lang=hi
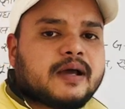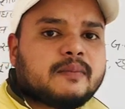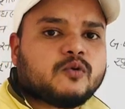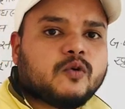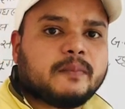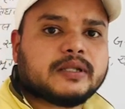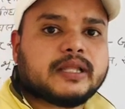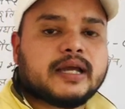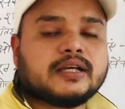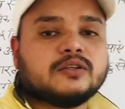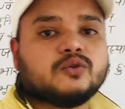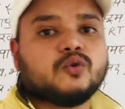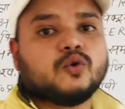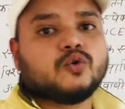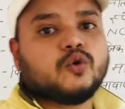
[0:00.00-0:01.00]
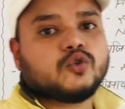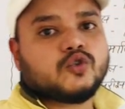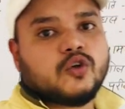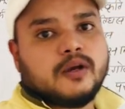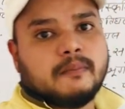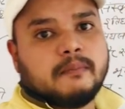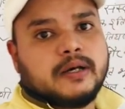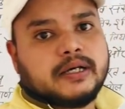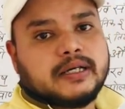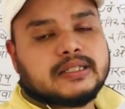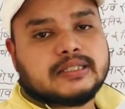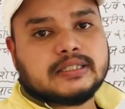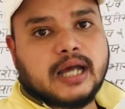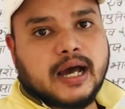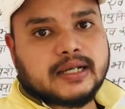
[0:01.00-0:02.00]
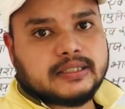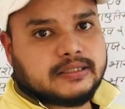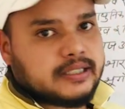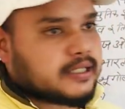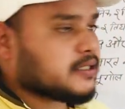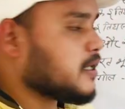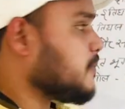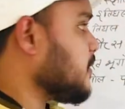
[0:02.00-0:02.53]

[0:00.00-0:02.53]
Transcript: में आपको पता है कि दो दो सौ नंबर के चार जीएस के